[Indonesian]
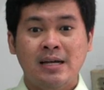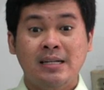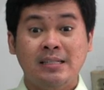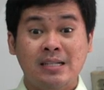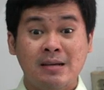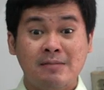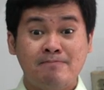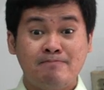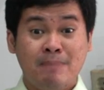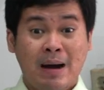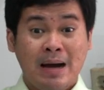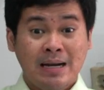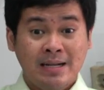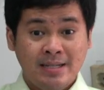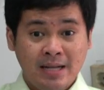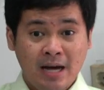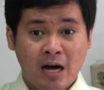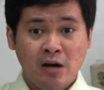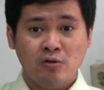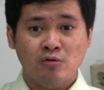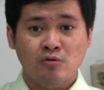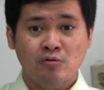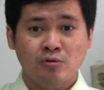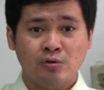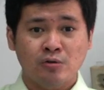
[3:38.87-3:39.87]
di
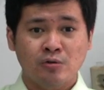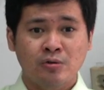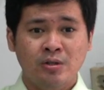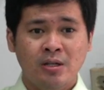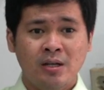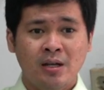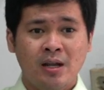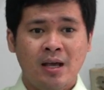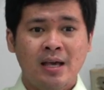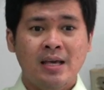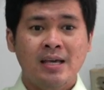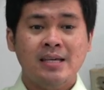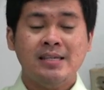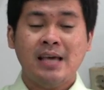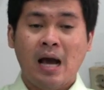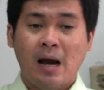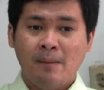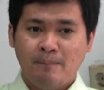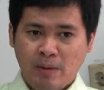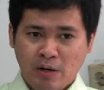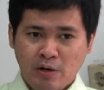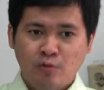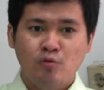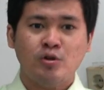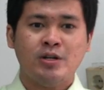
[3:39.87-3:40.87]
padang gurun
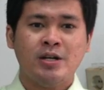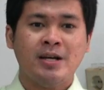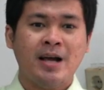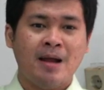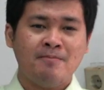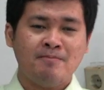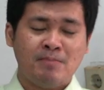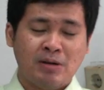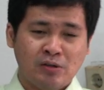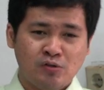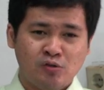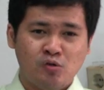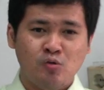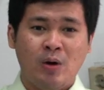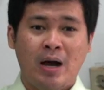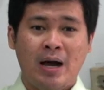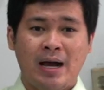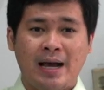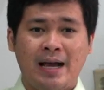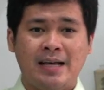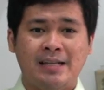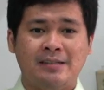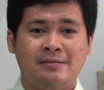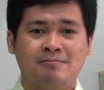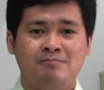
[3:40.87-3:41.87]
yang penuh dengan
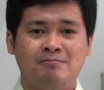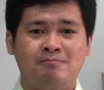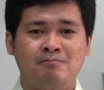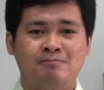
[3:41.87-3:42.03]
perjuangan.